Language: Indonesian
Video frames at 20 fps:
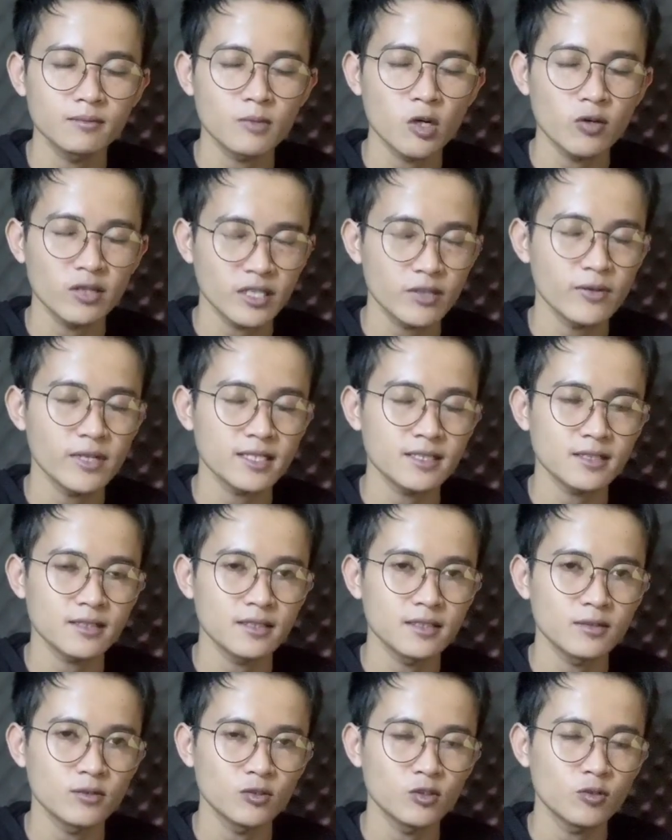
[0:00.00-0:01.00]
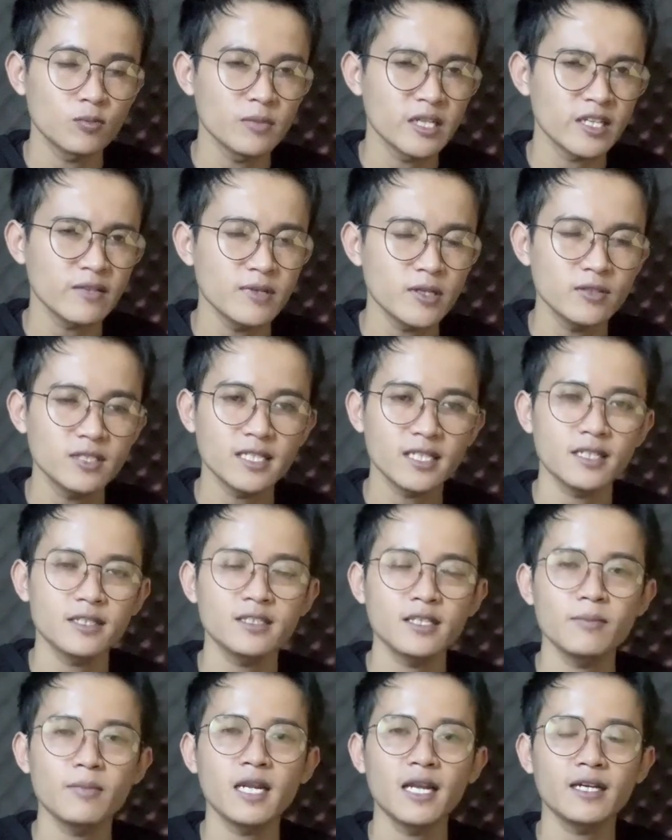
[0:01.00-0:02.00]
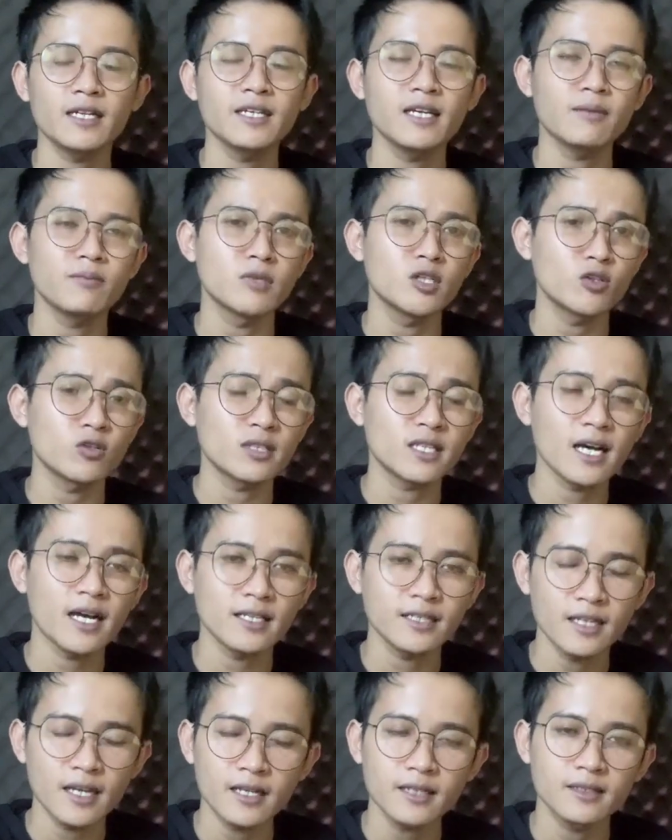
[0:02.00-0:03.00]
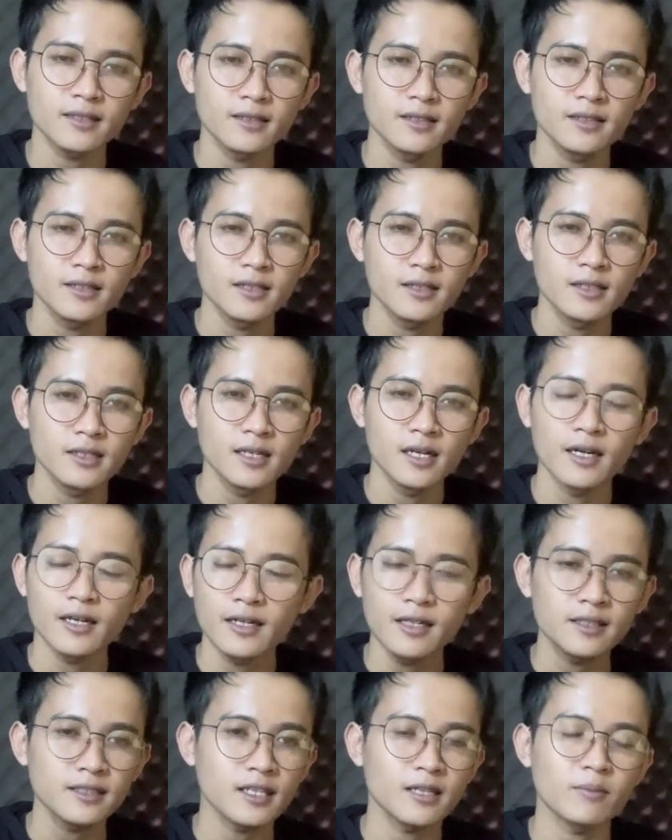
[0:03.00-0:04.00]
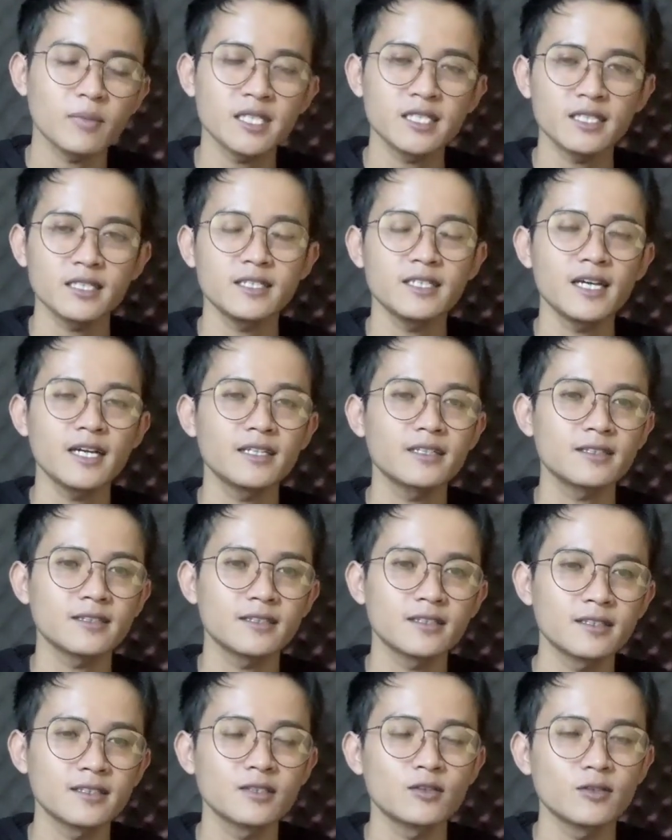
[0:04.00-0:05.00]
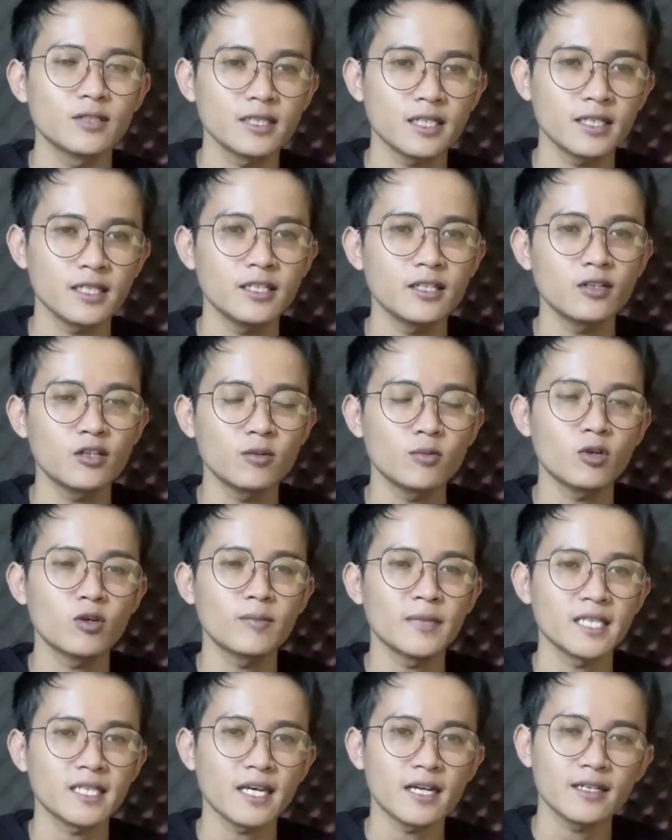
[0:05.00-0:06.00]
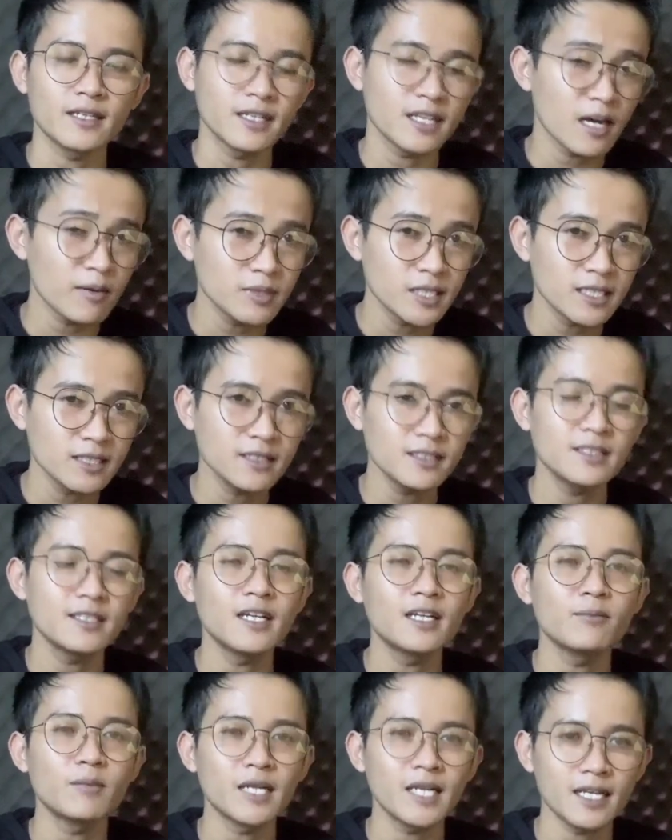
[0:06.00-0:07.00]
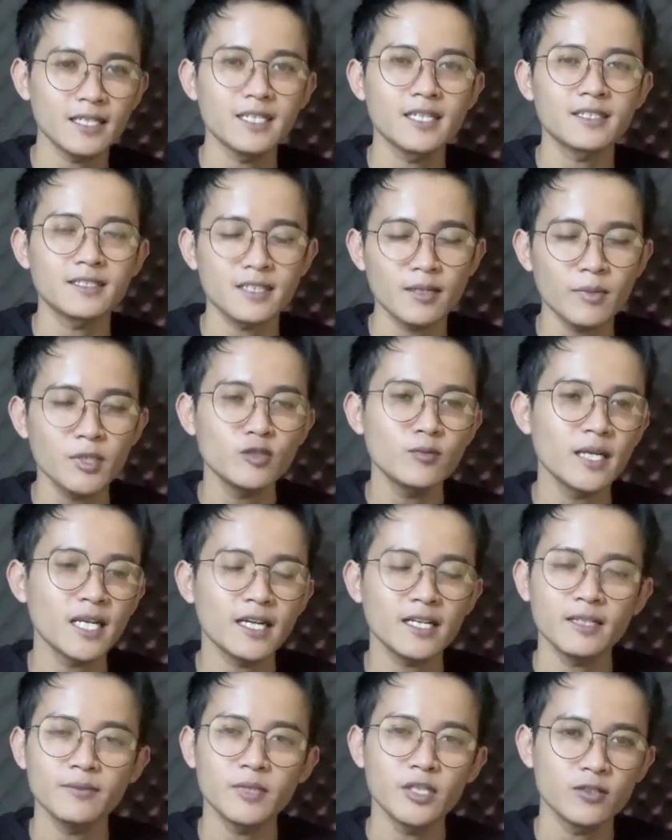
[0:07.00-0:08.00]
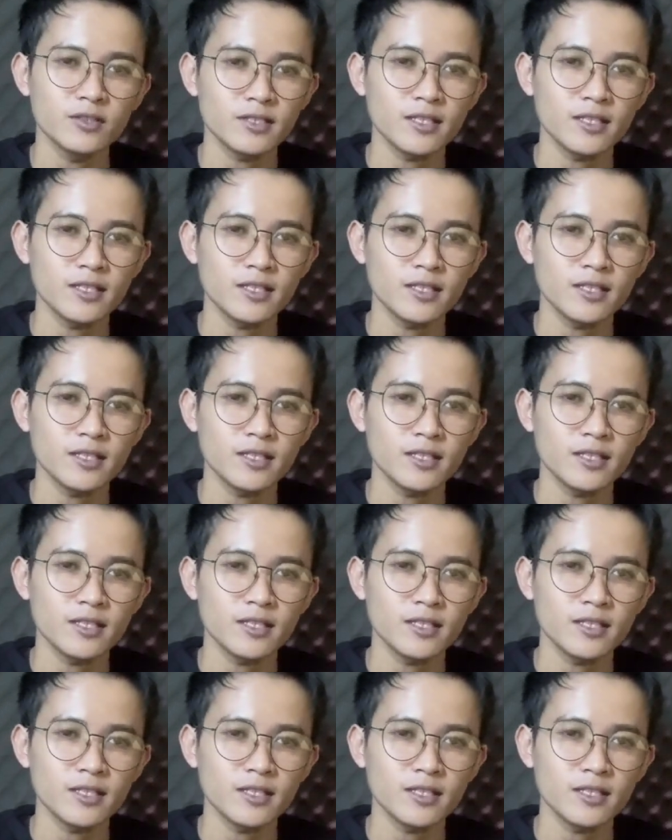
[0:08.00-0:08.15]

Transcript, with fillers: mau request untuk mereview channel siapa lagi yang menurut kalian real tanpa settingan tulis aja di kolom komentar dan absen dari mana aja. Sampai jumpa lagi di video